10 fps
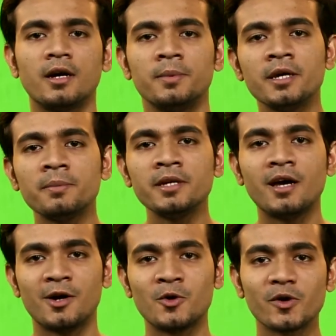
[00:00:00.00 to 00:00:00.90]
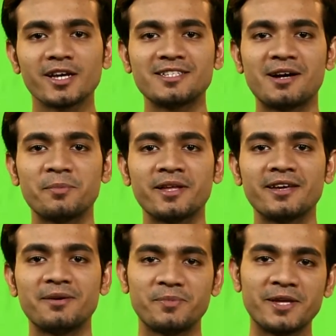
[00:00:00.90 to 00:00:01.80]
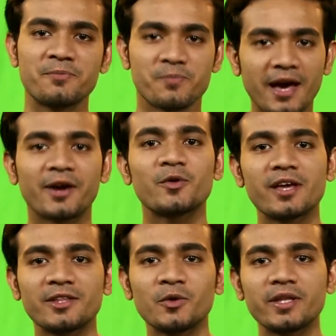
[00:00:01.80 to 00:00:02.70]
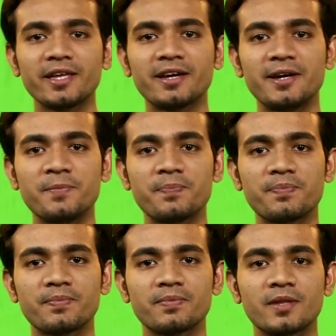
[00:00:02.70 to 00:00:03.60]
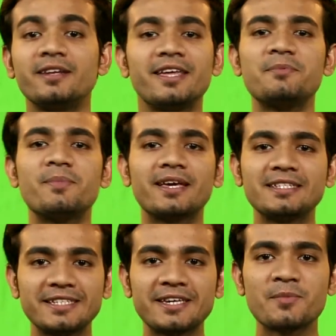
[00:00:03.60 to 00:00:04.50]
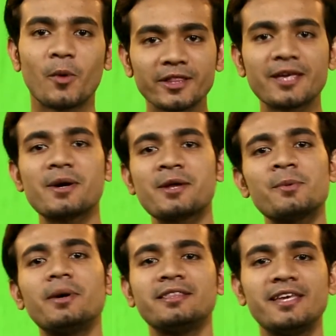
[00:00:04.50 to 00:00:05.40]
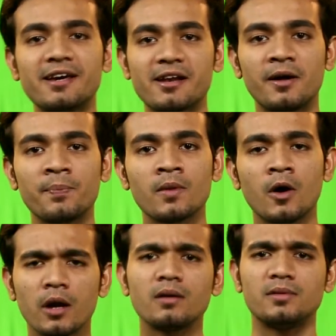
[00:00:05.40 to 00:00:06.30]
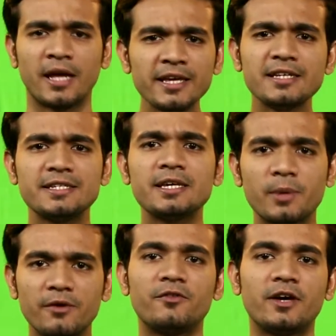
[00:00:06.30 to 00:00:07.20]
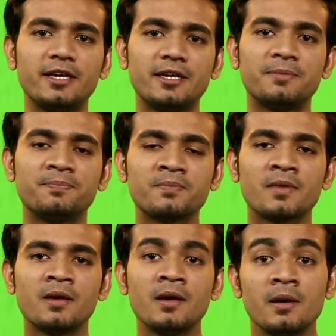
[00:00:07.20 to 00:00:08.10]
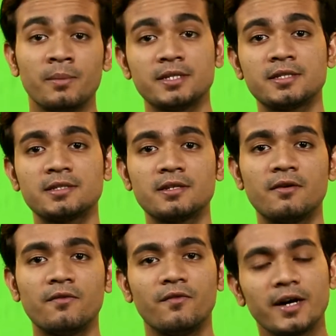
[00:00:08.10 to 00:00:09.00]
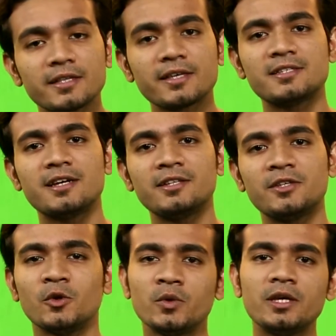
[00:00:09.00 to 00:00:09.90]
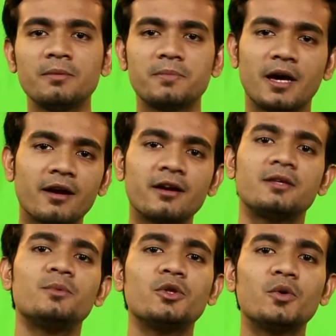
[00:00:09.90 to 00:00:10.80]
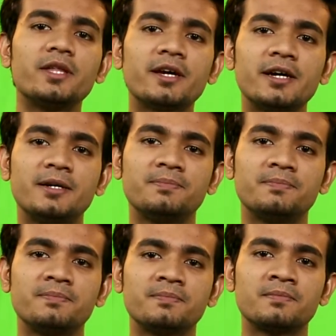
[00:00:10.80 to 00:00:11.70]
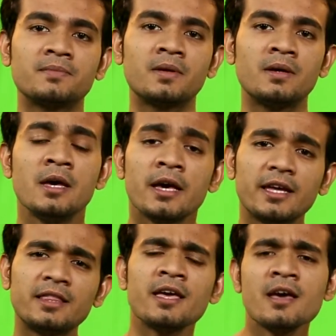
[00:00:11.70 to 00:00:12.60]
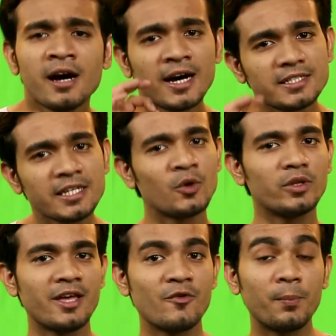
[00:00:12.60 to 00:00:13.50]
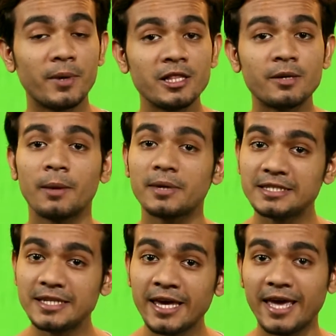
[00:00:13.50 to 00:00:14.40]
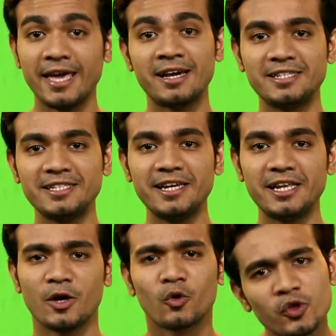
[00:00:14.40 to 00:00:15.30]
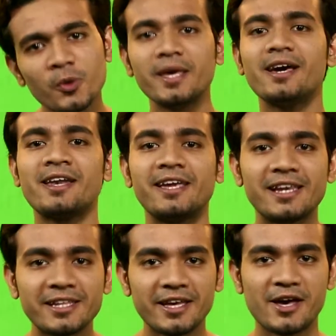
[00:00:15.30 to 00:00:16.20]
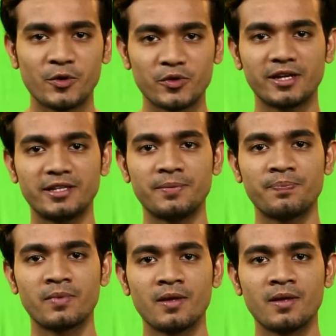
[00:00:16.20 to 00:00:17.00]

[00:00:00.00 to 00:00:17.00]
कभी अपनी आंखों के सामने अपने प्यार को जाते हुए देखा है नहीं मैं किसी के मौत के बारे में बात नहीं कर रहा और ना ही किसी की बेवफाई की बस वक्त के साथ यूं ही प्यार ख़त्म होते हुए देखा है कितने हसीन होते हैं वो पल जब आप किसी की एक हंसी के लिए कुछ भी करने के लिए तैयार हो जाते हैं